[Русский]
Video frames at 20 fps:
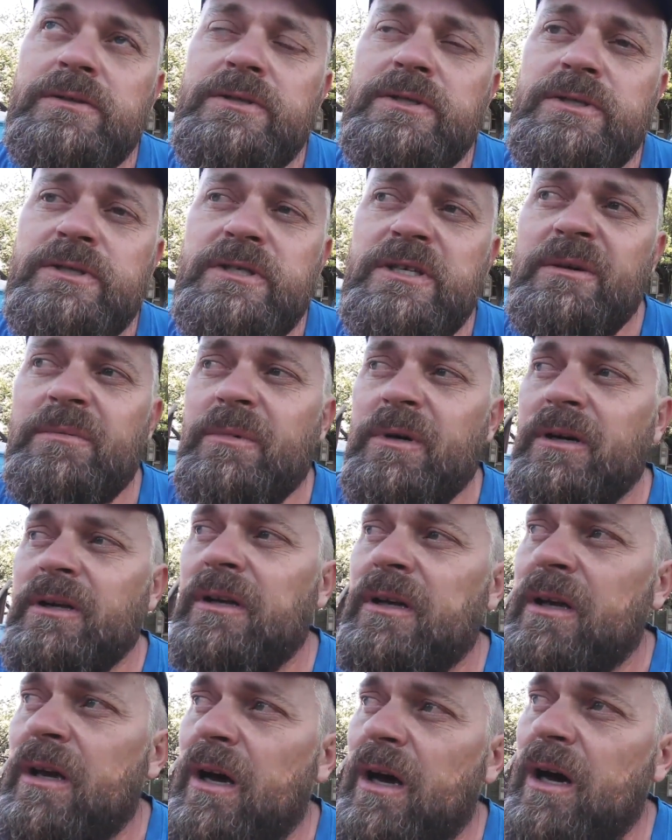система,
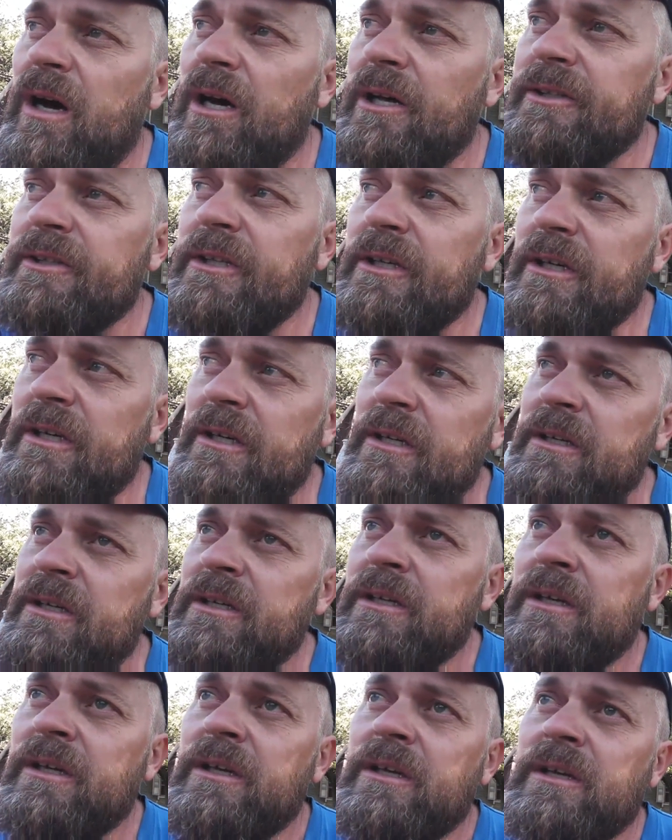она
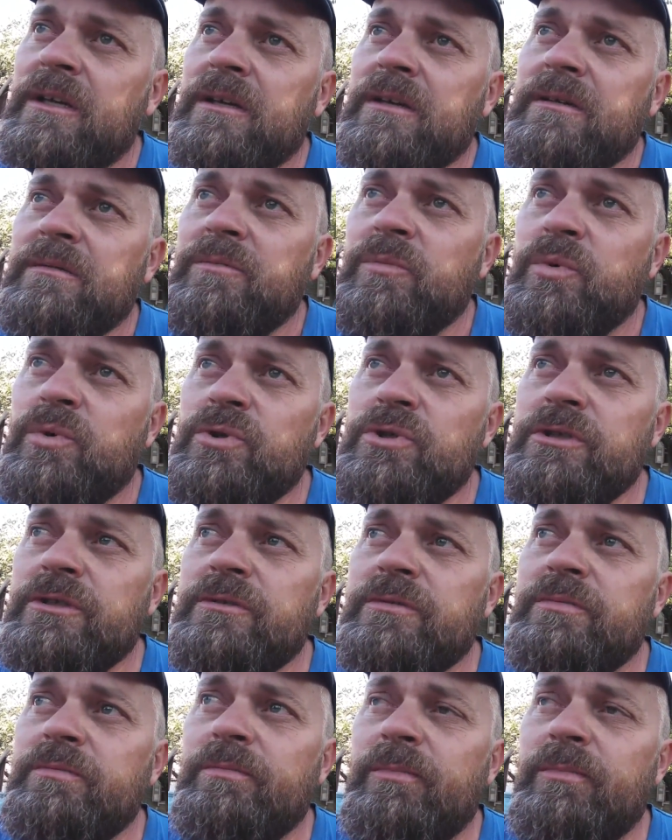может